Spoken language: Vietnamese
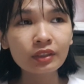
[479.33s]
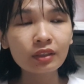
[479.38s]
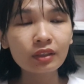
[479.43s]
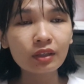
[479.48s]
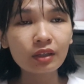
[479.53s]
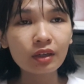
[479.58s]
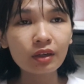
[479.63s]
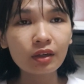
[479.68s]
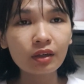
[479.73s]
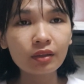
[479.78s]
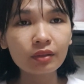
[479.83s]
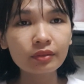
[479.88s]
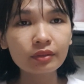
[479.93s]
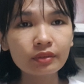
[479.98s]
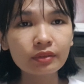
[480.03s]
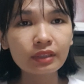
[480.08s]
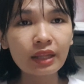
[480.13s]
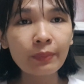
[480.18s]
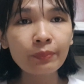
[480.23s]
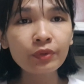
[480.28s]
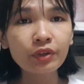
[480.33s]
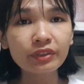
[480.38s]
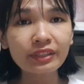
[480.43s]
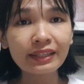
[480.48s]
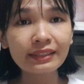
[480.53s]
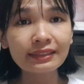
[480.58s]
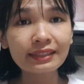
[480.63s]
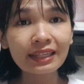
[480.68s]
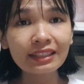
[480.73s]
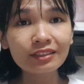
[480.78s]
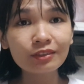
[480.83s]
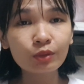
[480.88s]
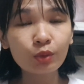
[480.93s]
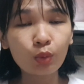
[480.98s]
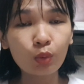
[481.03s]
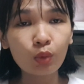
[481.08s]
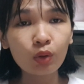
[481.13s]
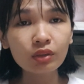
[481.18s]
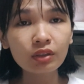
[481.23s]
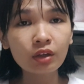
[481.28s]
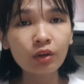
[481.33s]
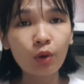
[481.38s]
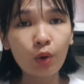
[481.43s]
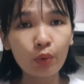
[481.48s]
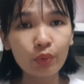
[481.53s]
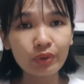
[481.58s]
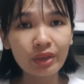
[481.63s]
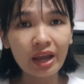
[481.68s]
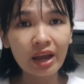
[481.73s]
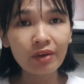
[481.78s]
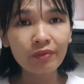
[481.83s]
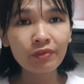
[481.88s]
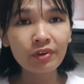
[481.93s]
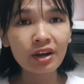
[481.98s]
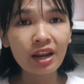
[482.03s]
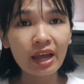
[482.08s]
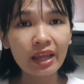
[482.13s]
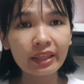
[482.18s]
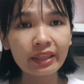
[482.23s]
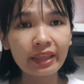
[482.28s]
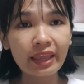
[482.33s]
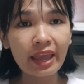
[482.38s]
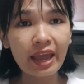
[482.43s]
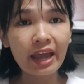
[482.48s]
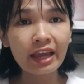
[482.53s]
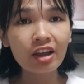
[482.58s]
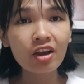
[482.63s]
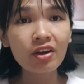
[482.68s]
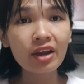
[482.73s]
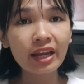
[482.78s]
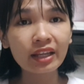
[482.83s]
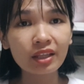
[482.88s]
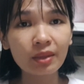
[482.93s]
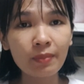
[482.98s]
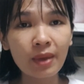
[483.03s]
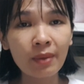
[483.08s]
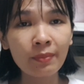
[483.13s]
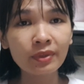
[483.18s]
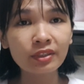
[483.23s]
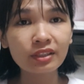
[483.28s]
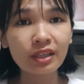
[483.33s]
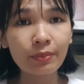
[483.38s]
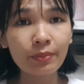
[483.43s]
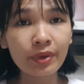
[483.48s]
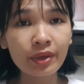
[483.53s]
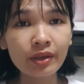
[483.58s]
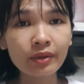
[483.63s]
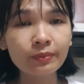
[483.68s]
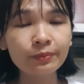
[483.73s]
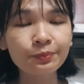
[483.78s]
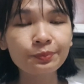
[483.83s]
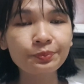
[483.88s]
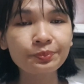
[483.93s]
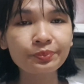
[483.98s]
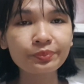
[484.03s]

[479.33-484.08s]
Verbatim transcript: uh, nắm được danh sách của từng hộ dân với lại nhà ai khó khăn thì ba mình sẽ biết